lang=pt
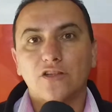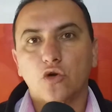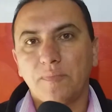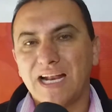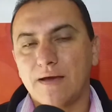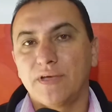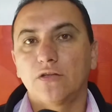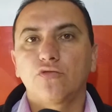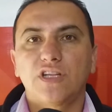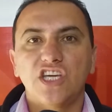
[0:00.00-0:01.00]

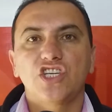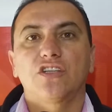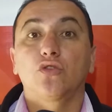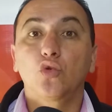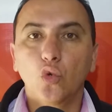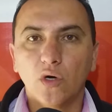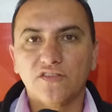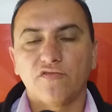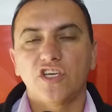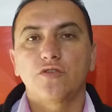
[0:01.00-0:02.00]
Atropelamento deixa
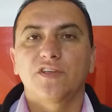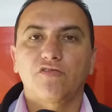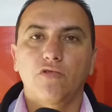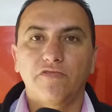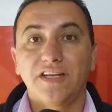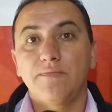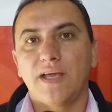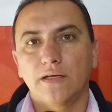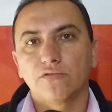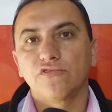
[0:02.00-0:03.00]
duas vítimas com
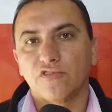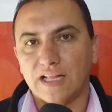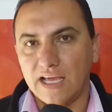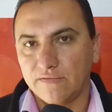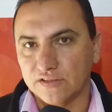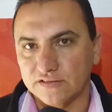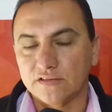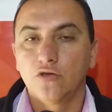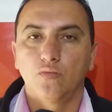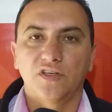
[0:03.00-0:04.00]
ferimentos leves.
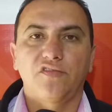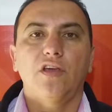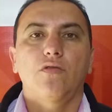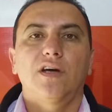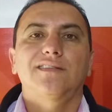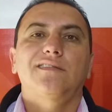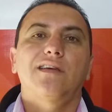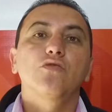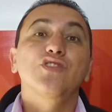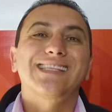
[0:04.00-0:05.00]
Uma senhora
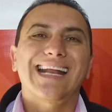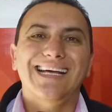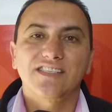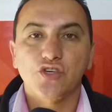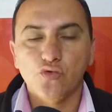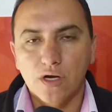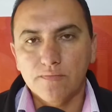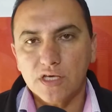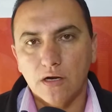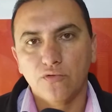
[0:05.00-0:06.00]
saiu de trás de um
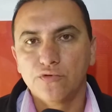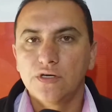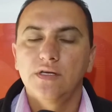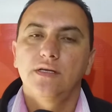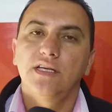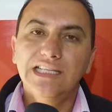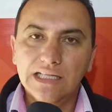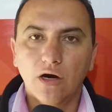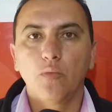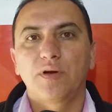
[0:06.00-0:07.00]
caminhão e
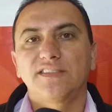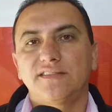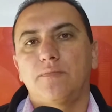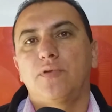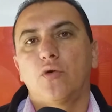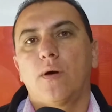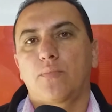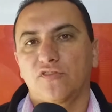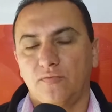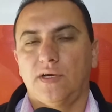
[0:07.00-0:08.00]
não percebeu a
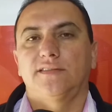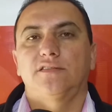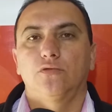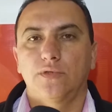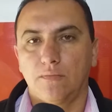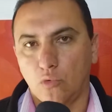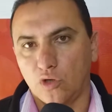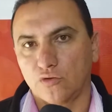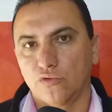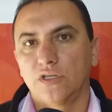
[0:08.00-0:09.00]
aproximação da
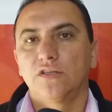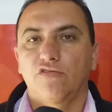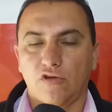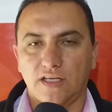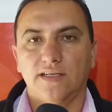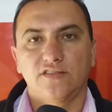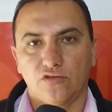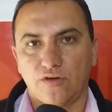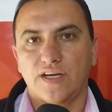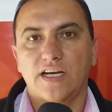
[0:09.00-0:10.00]
moto. Só que antes eu
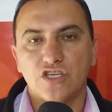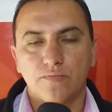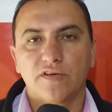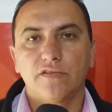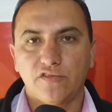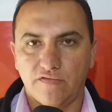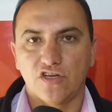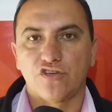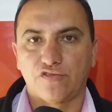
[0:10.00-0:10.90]
tenho um recadinho para você, veja